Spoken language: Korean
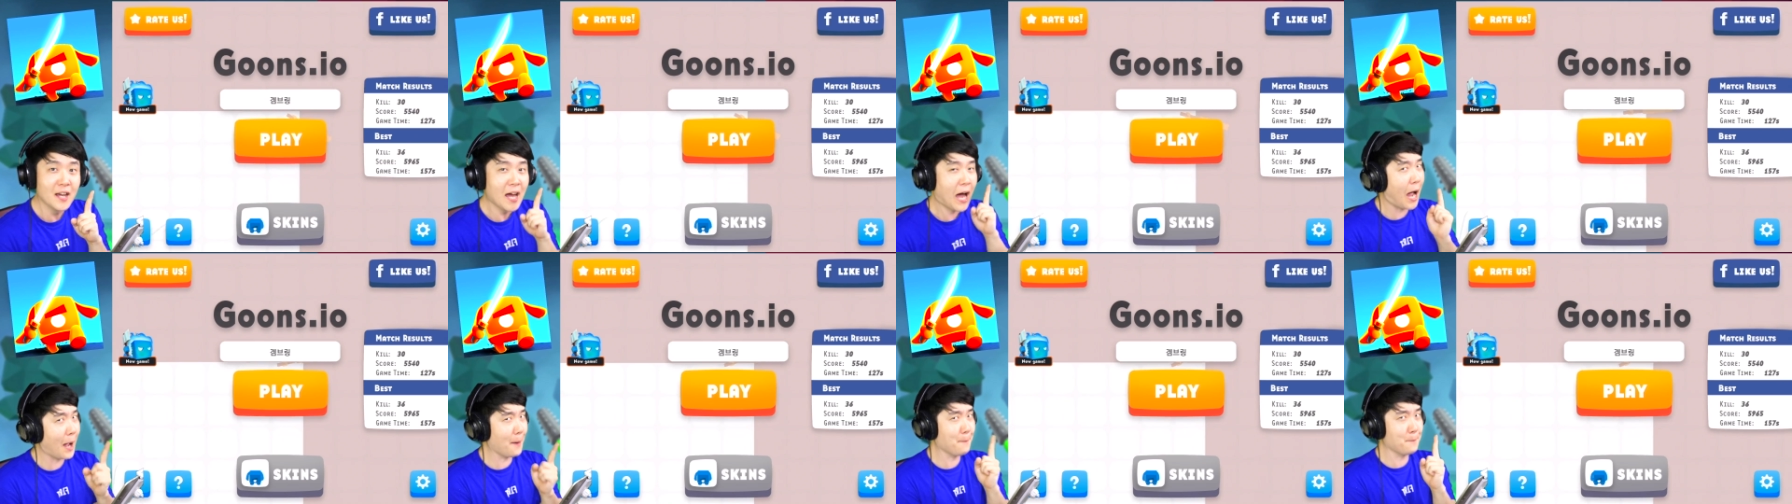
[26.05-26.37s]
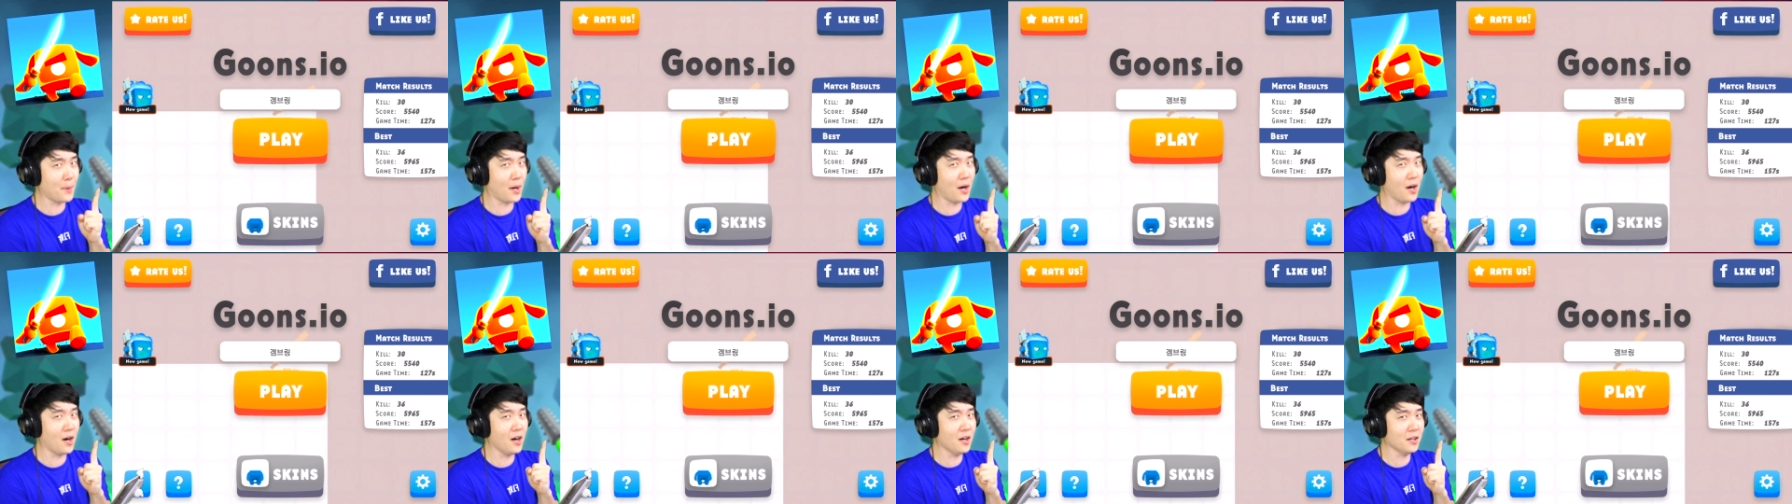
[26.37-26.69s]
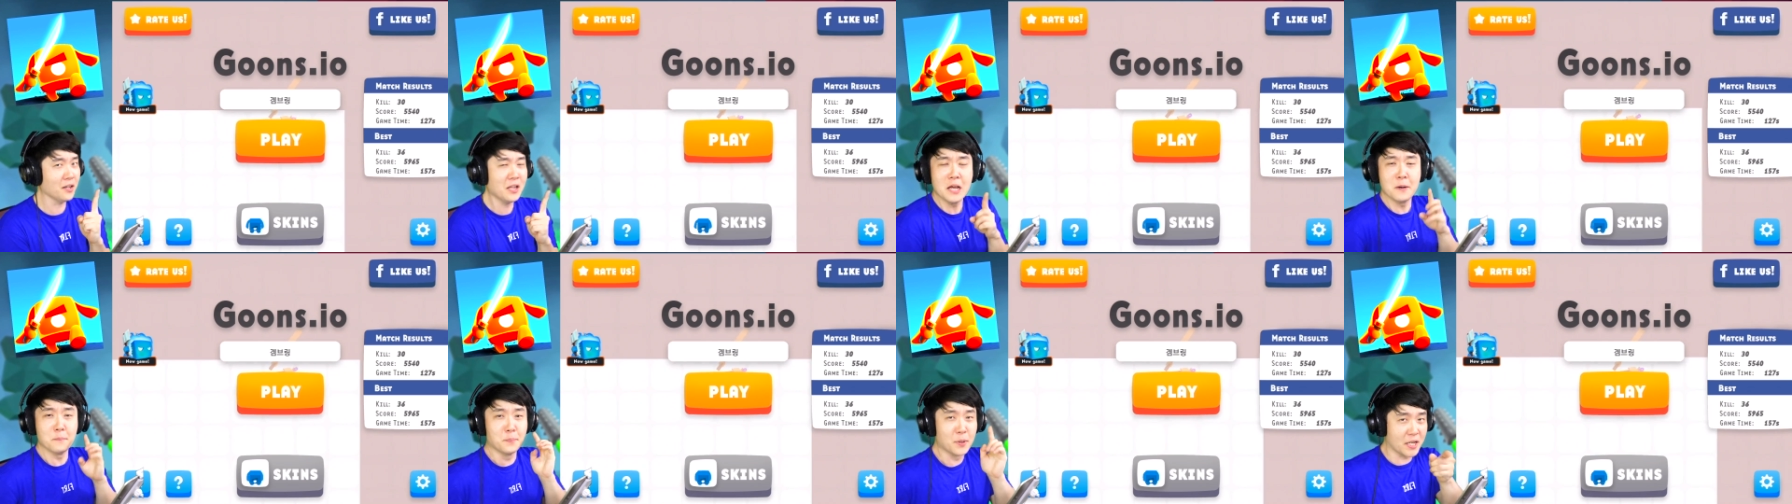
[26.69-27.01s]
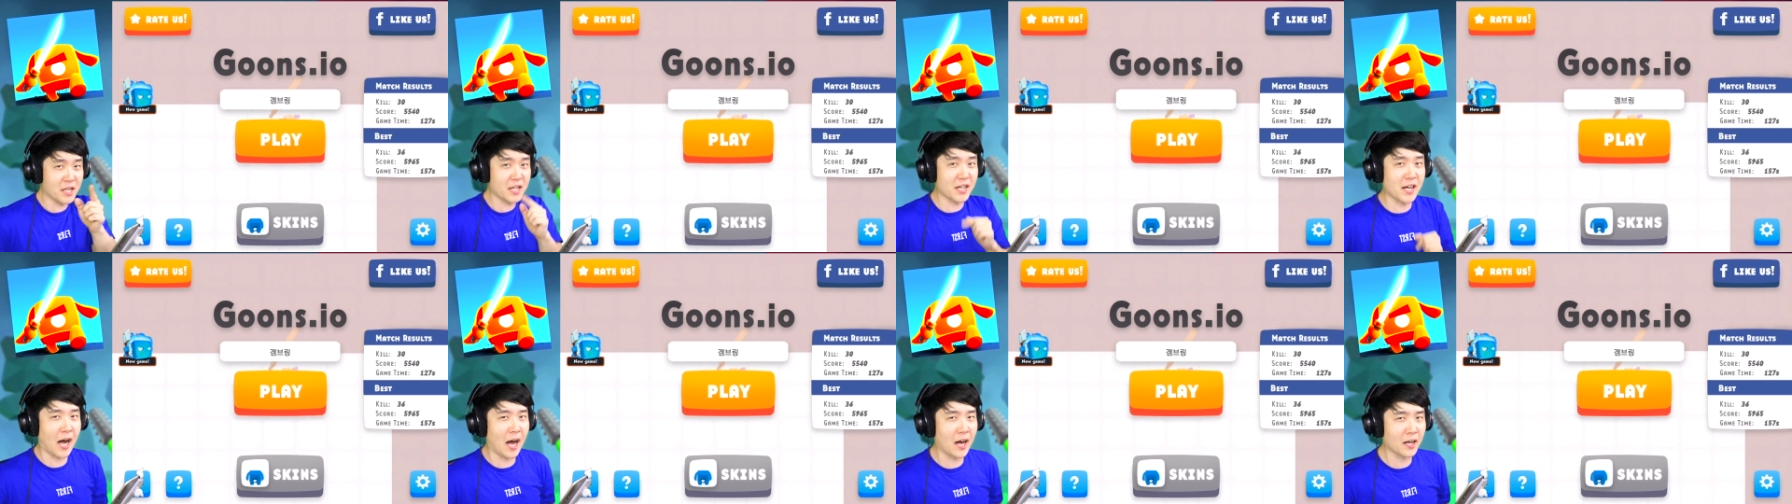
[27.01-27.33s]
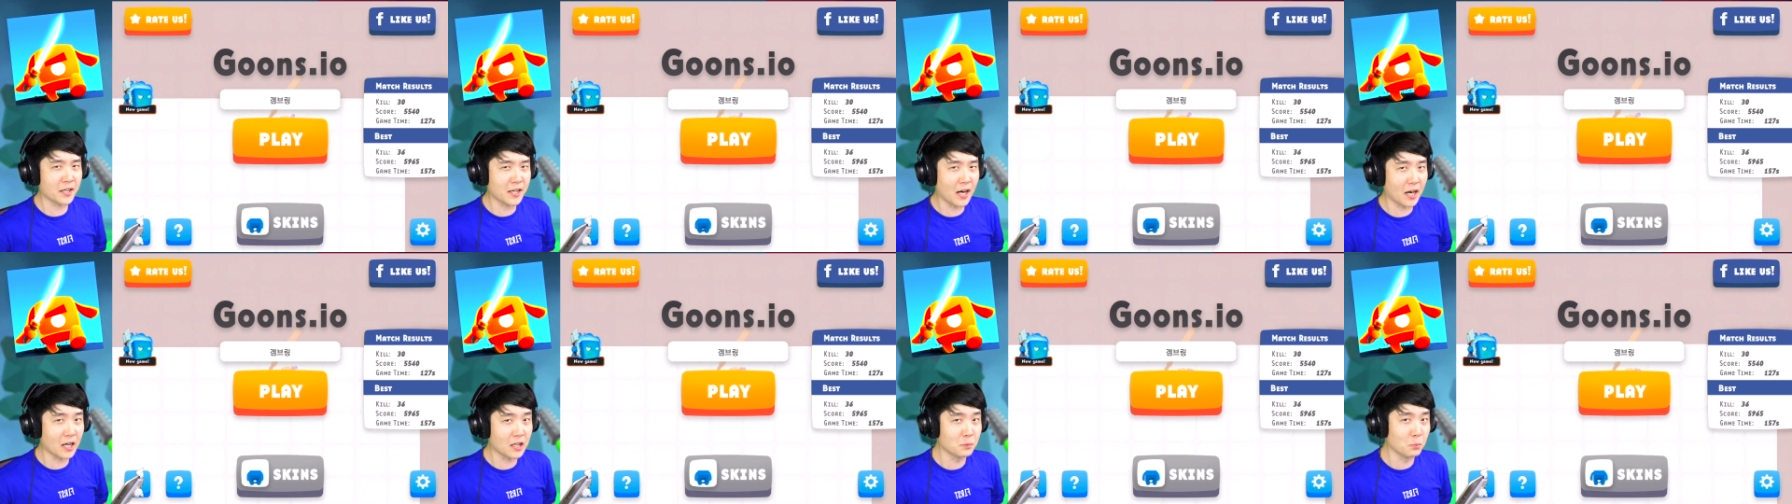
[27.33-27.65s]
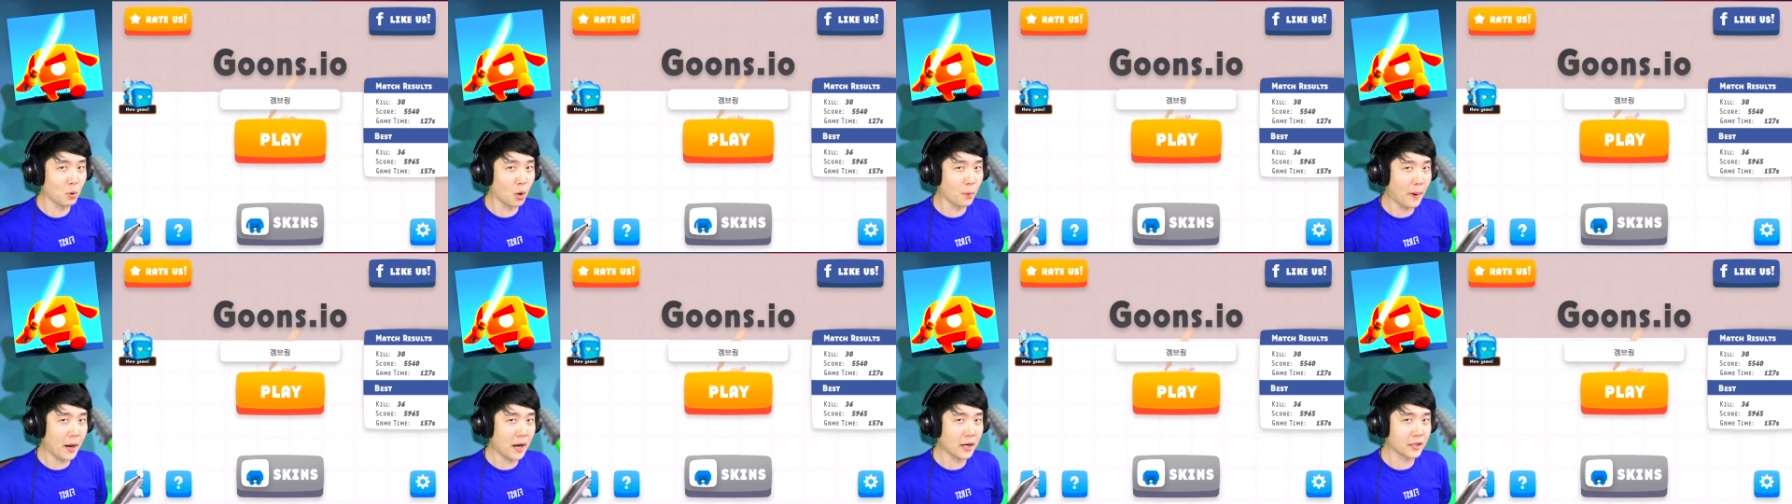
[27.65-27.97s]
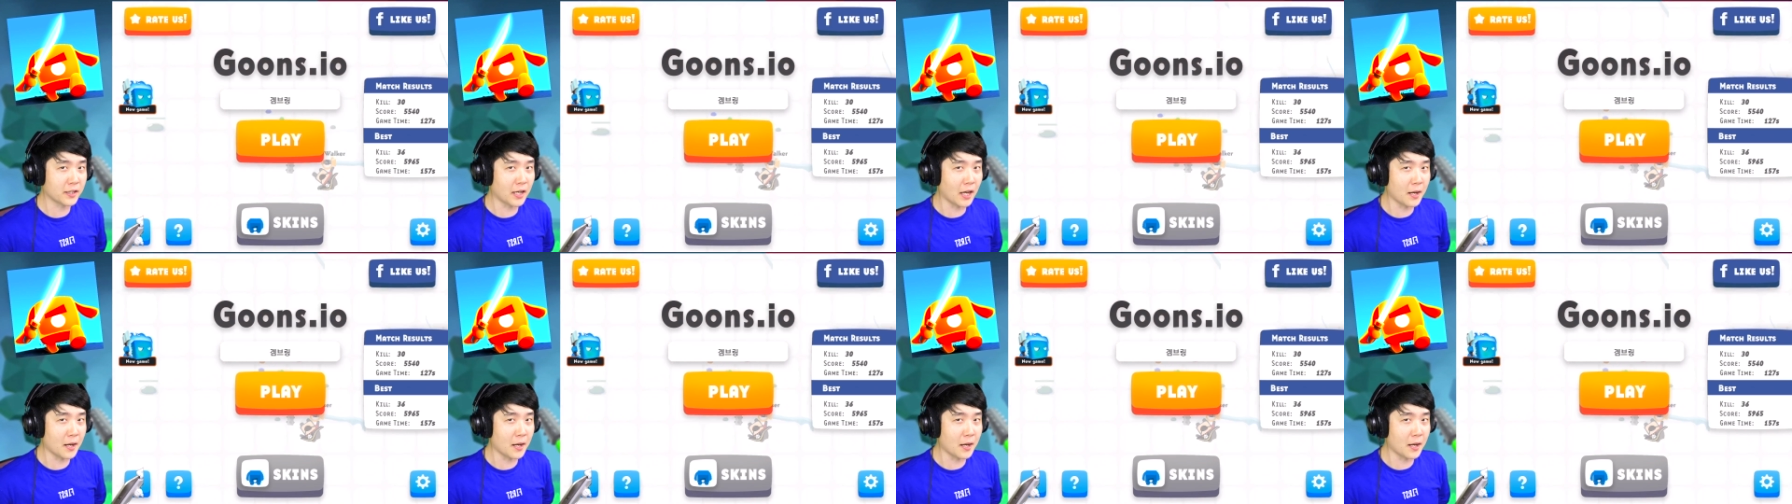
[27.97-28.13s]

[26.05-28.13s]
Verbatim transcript: 한 번 브링과 함께하는 모바일